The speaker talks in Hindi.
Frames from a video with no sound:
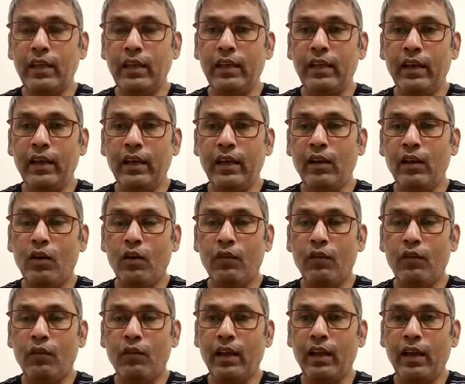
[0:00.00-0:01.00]
अली अगर
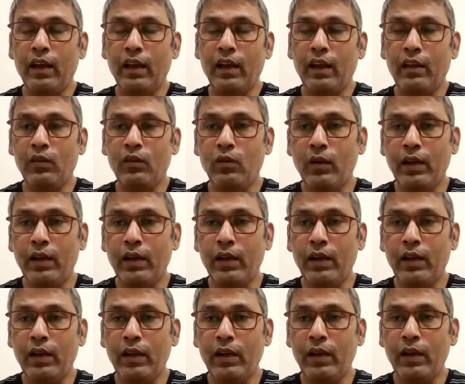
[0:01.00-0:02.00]
ऑफ डे कर रहा है तो कहीं
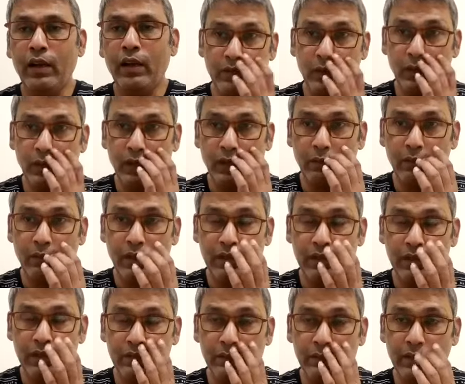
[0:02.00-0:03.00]
ना कहीं हमारे पास कोई
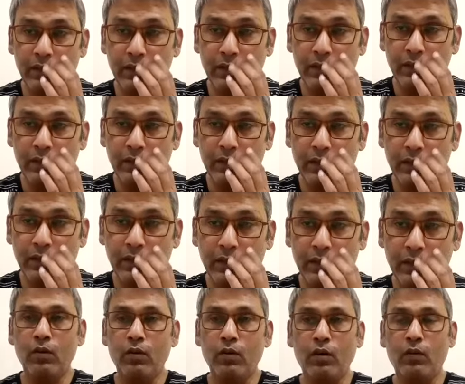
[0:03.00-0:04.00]
रिप्लेसमेंट तो हो ना कोई
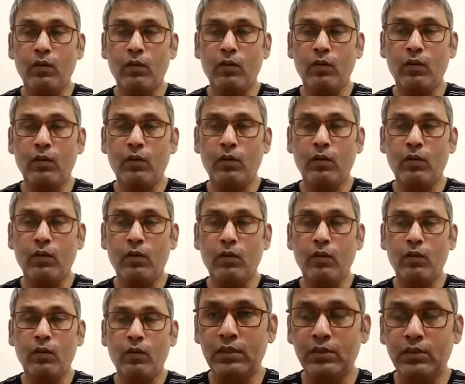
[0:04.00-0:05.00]
बॉलिंग ऑलराउंडर
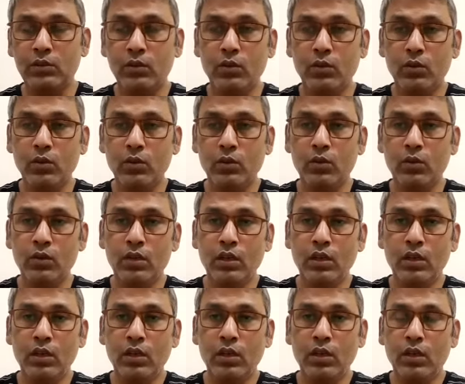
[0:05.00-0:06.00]
टाइप की चीज तो हो
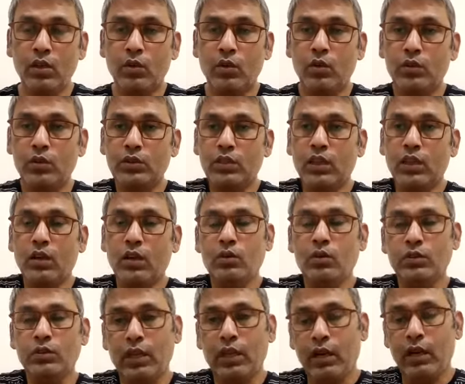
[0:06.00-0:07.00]
कुछ ना
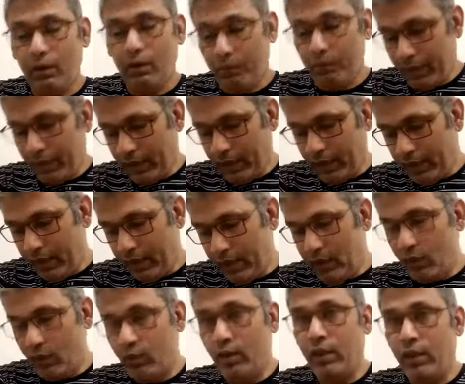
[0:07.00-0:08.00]
कुछ करना पड़ेगा ये
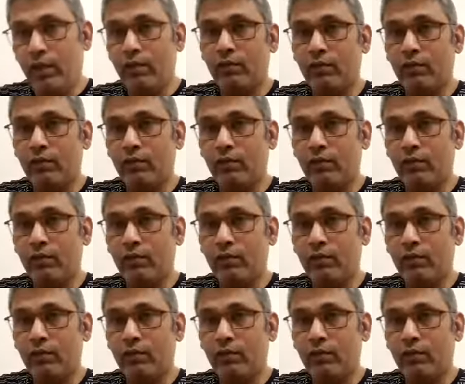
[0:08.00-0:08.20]
इन्होंने